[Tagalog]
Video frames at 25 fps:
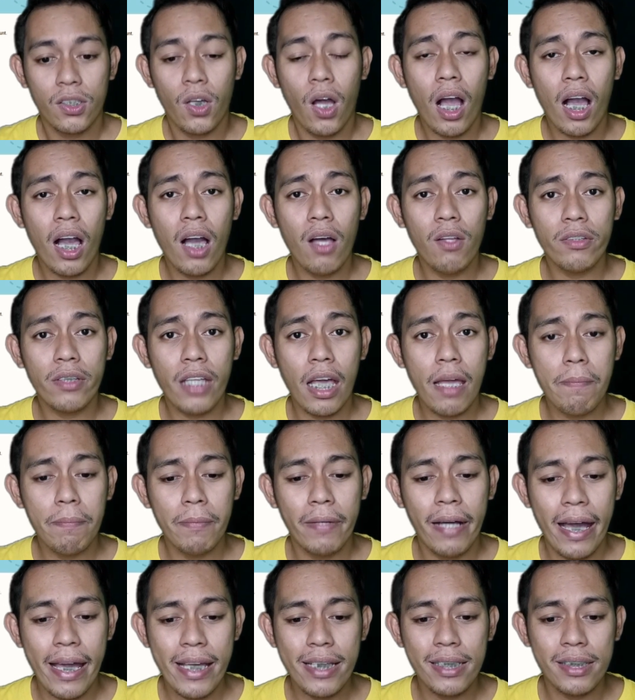So account
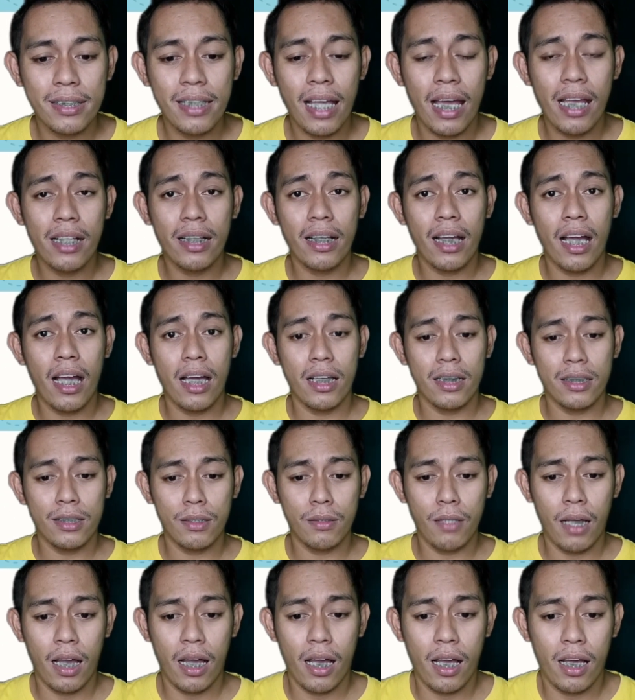type guys, dahil nga
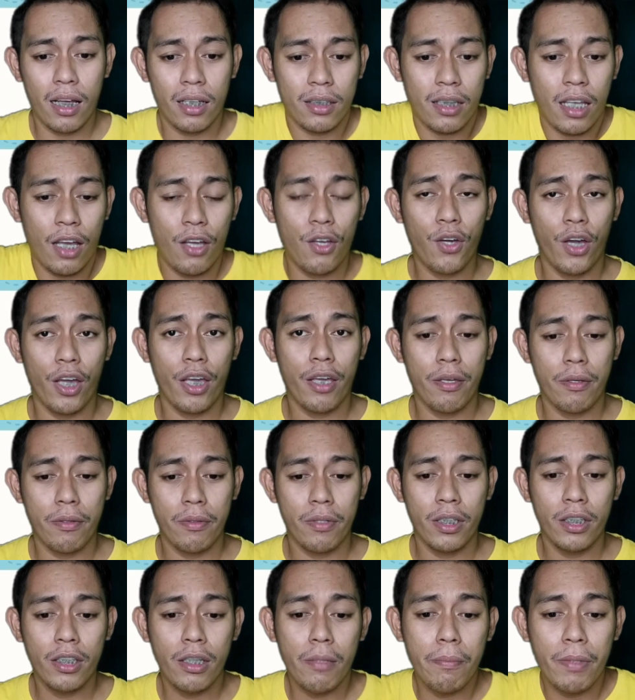uh, tayo
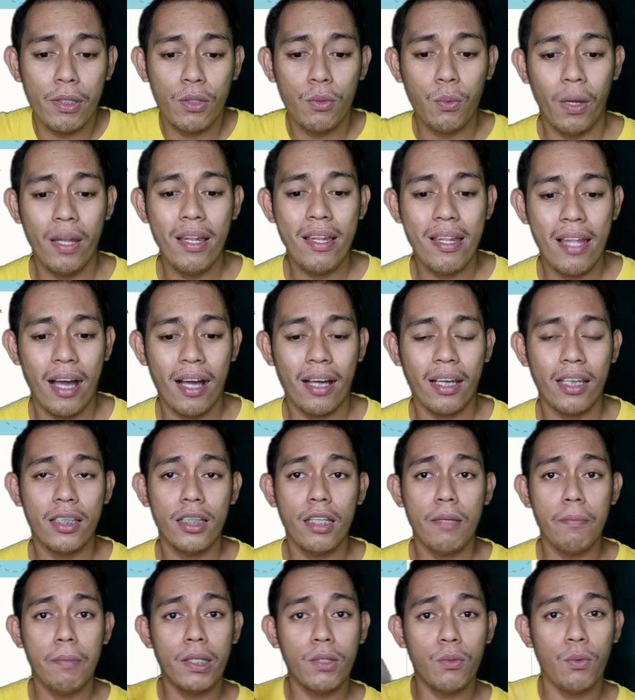ay individual lang,
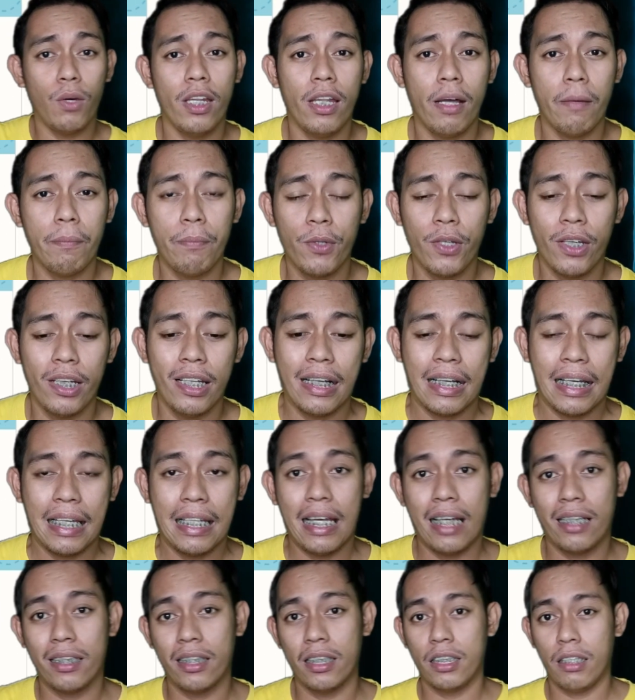individual lang po
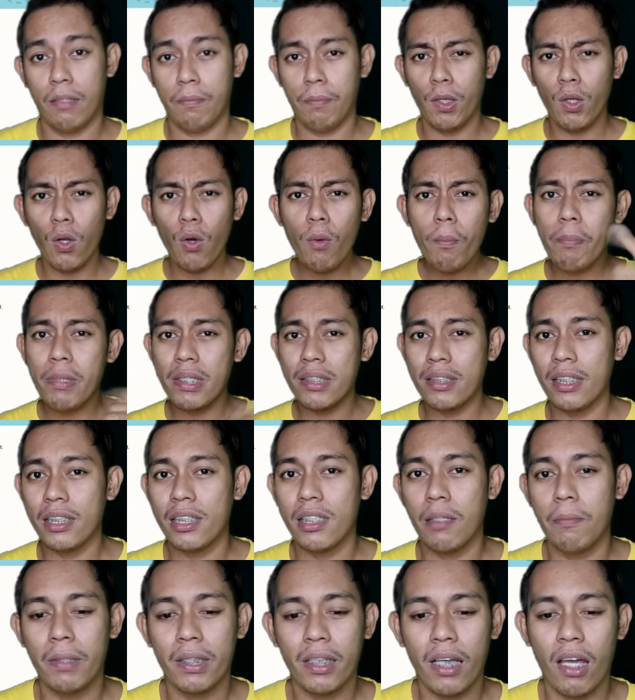ilagay natin dyan. Pero kung
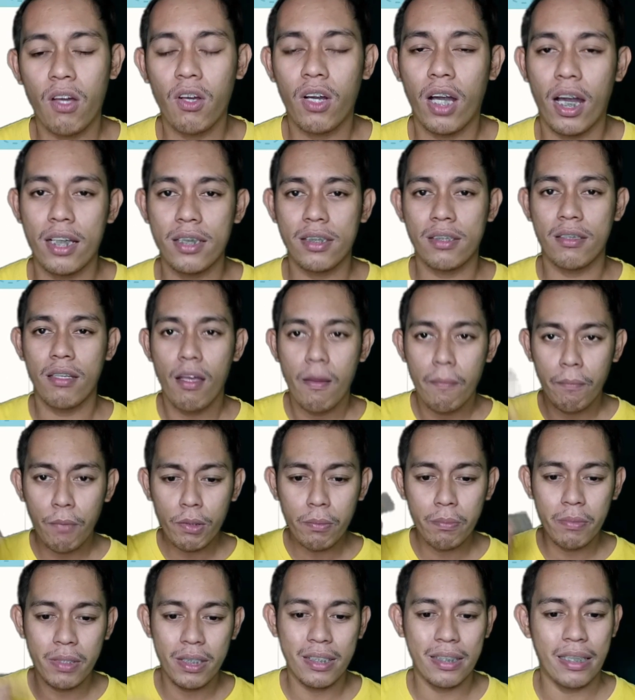business naman kayo guys,
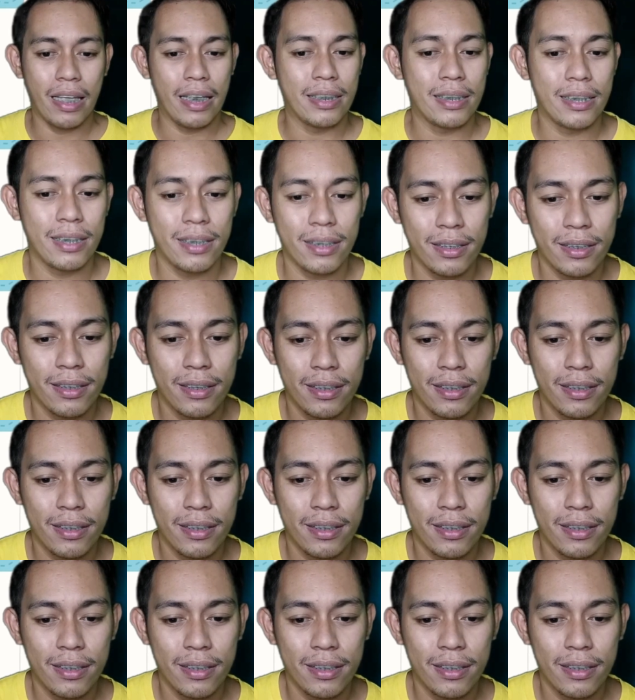put business.